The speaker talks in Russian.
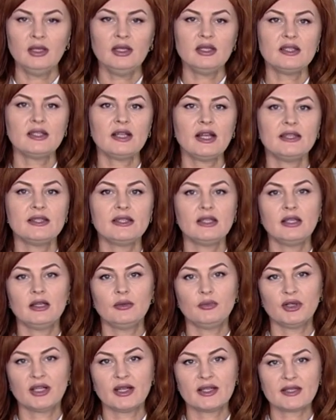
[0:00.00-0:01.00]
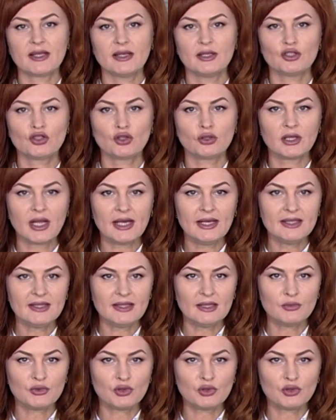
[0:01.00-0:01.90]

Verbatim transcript: Строители показали журналистам,